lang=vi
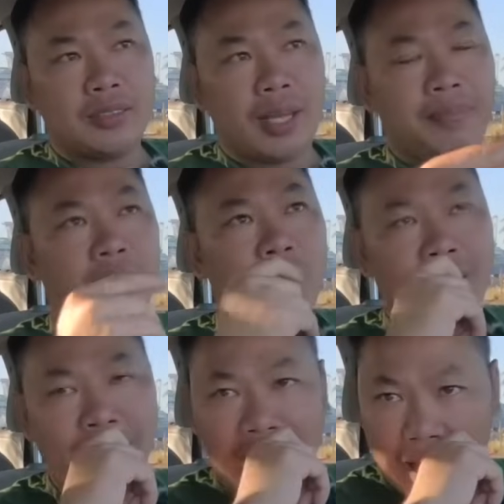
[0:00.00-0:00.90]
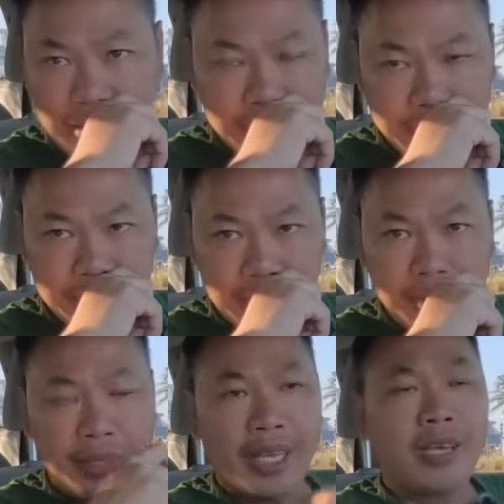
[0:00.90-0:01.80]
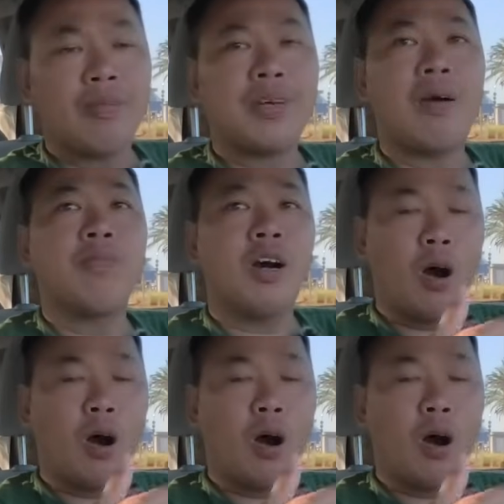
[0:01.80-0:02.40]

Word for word: làm thấy cũng lạ lạ rồi nhưng mình thấy không không có